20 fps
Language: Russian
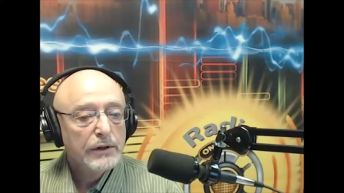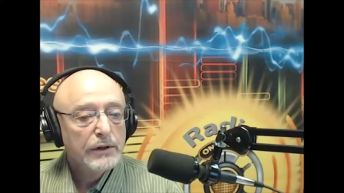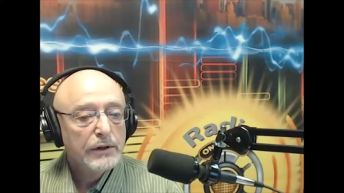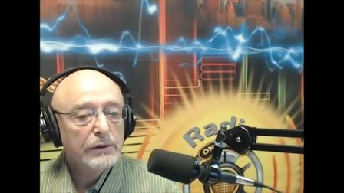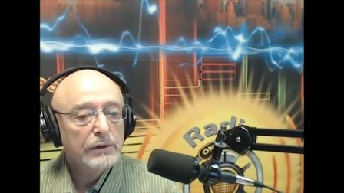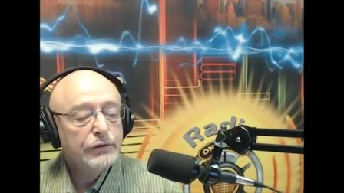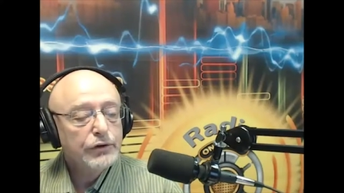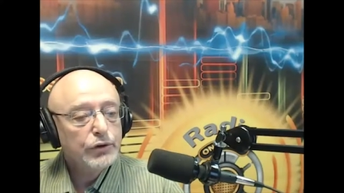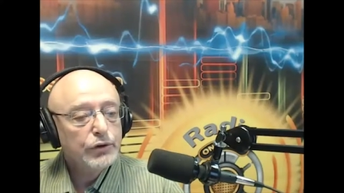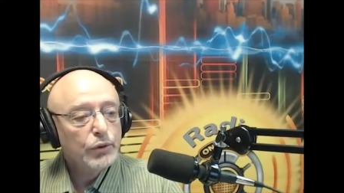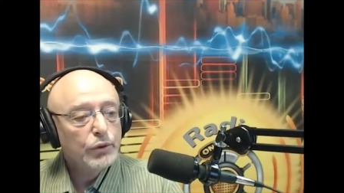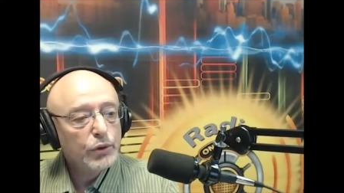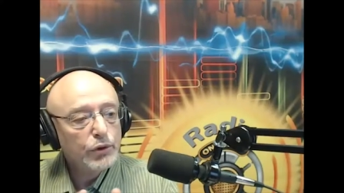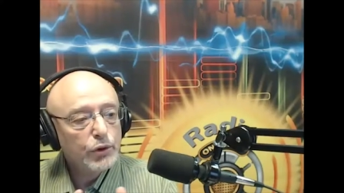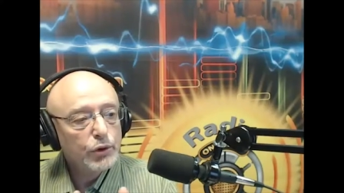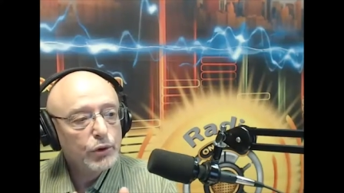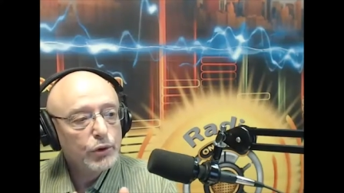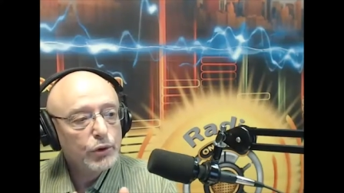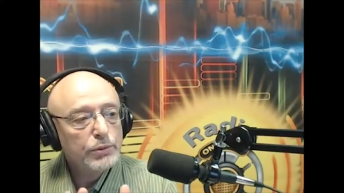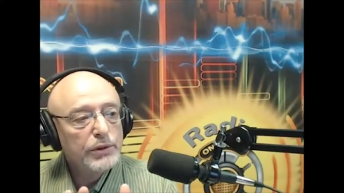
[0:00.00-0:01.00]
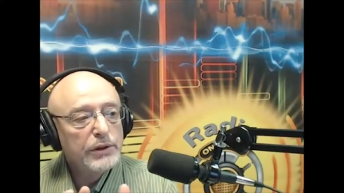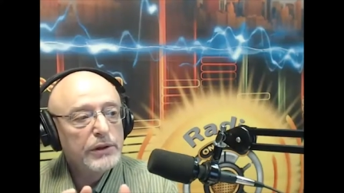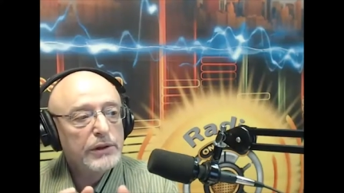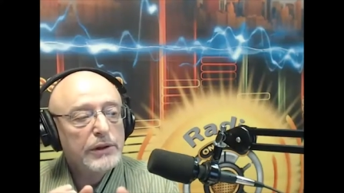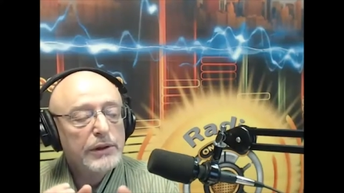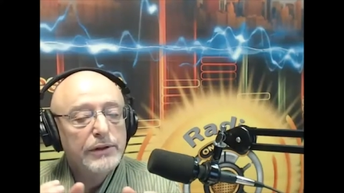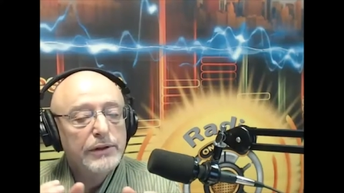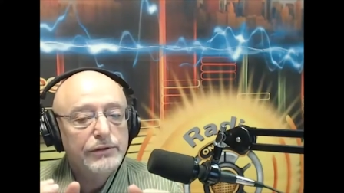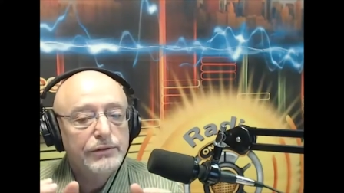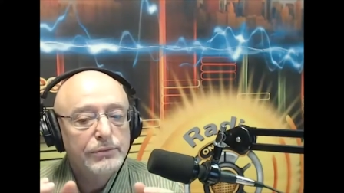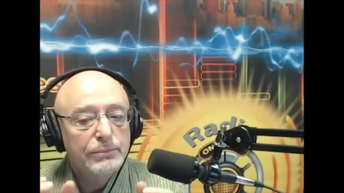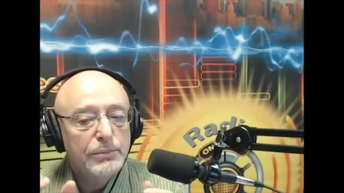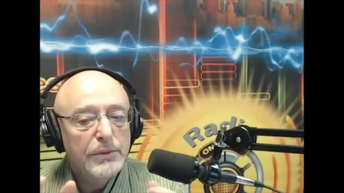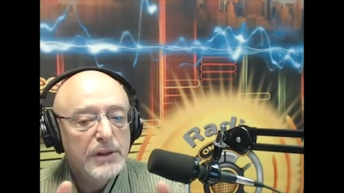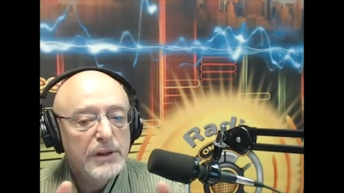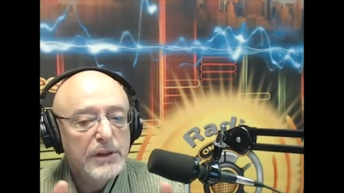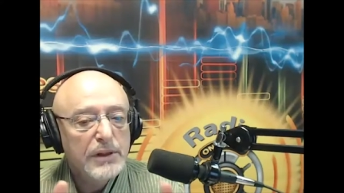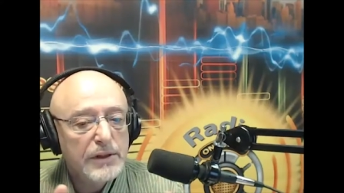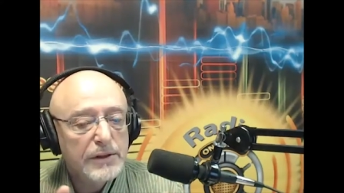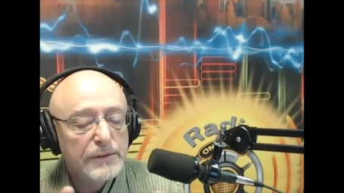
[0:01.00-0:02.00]
э, в социуме и в
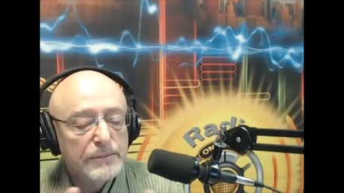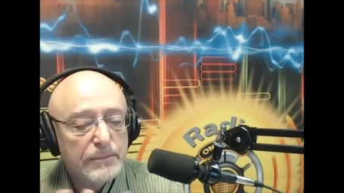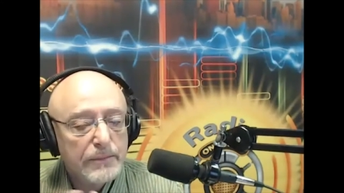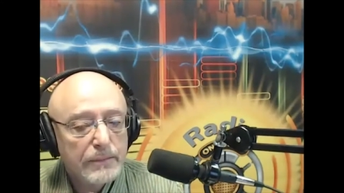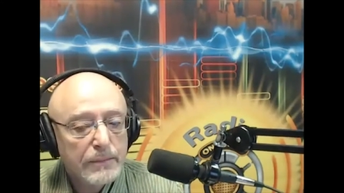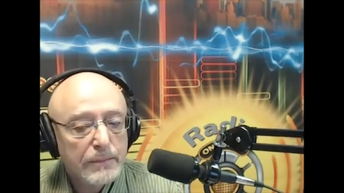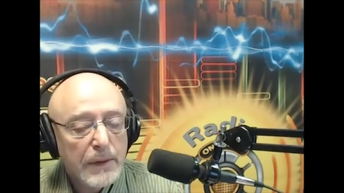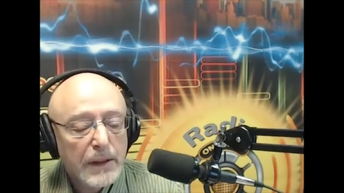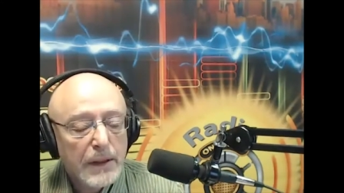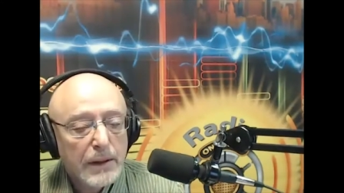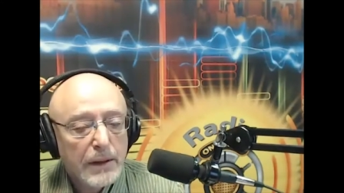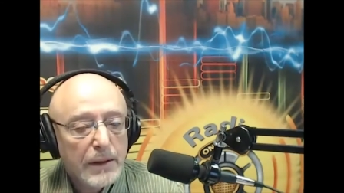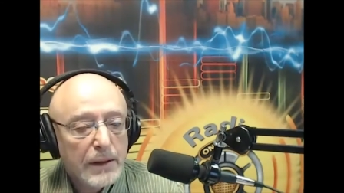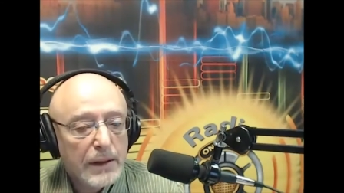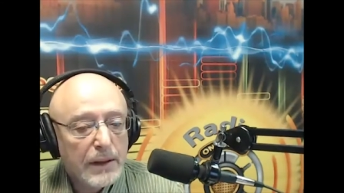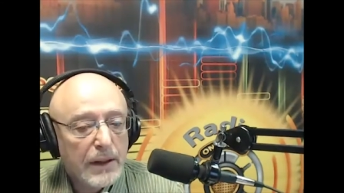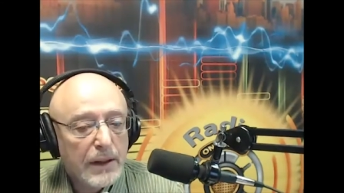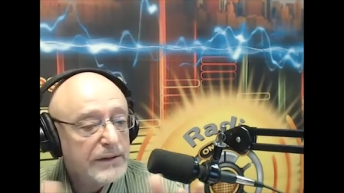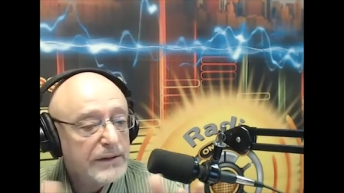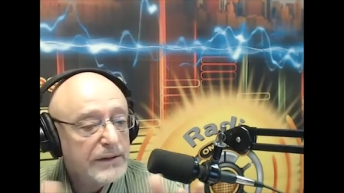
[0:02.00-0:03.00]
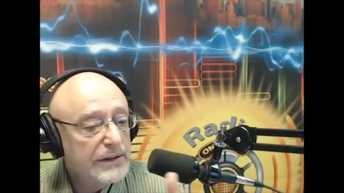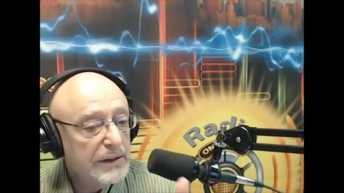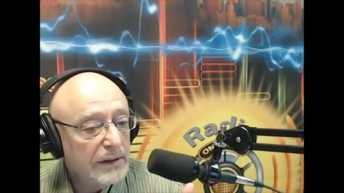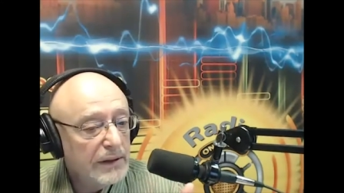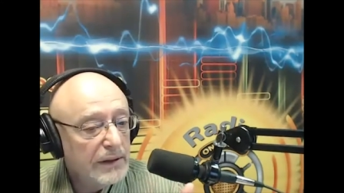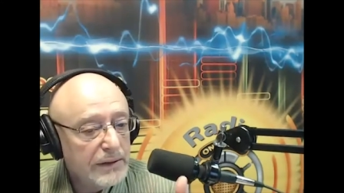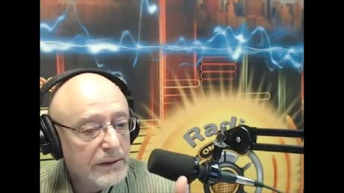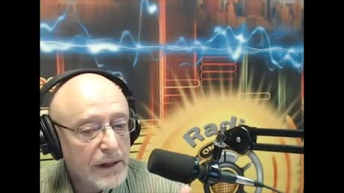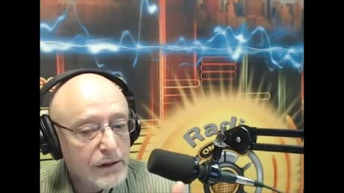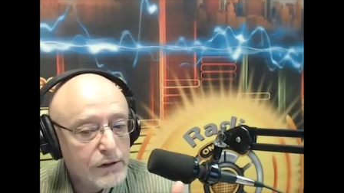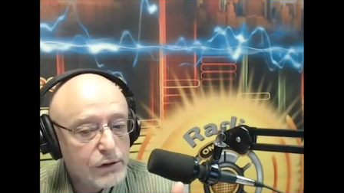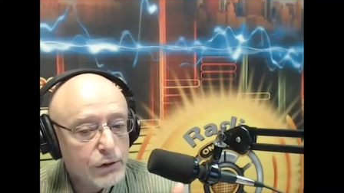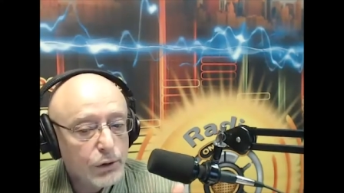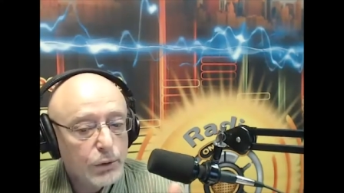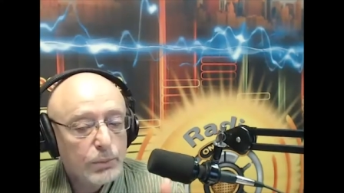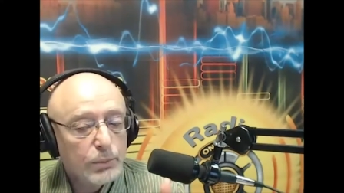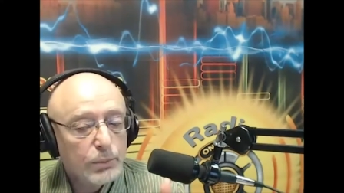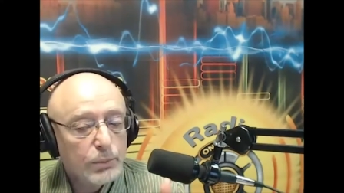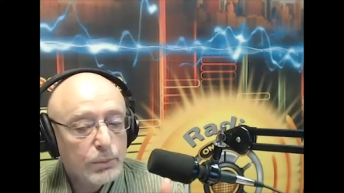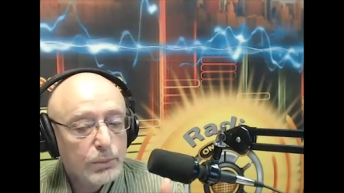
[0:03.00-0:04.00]
мире, и как сделать так,
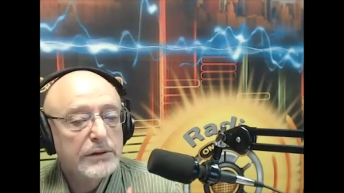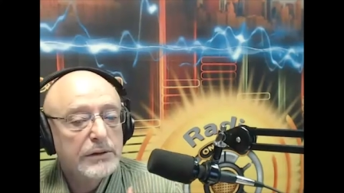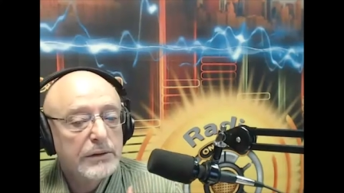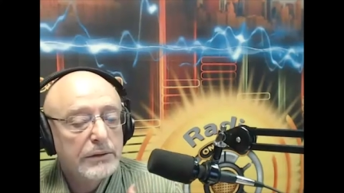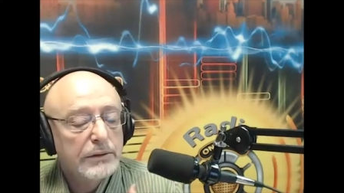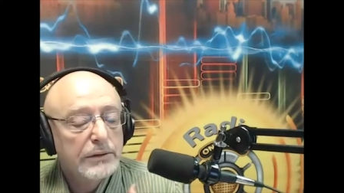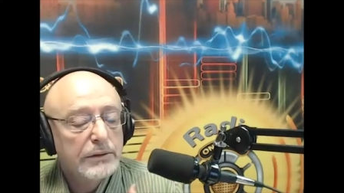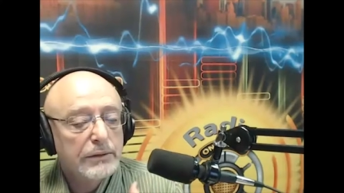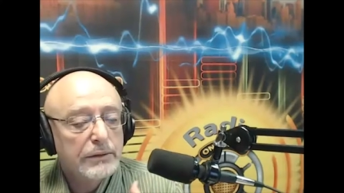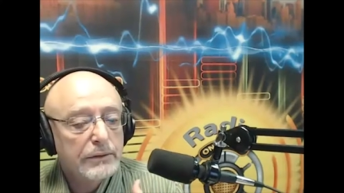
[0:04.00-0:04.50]
чтобы нас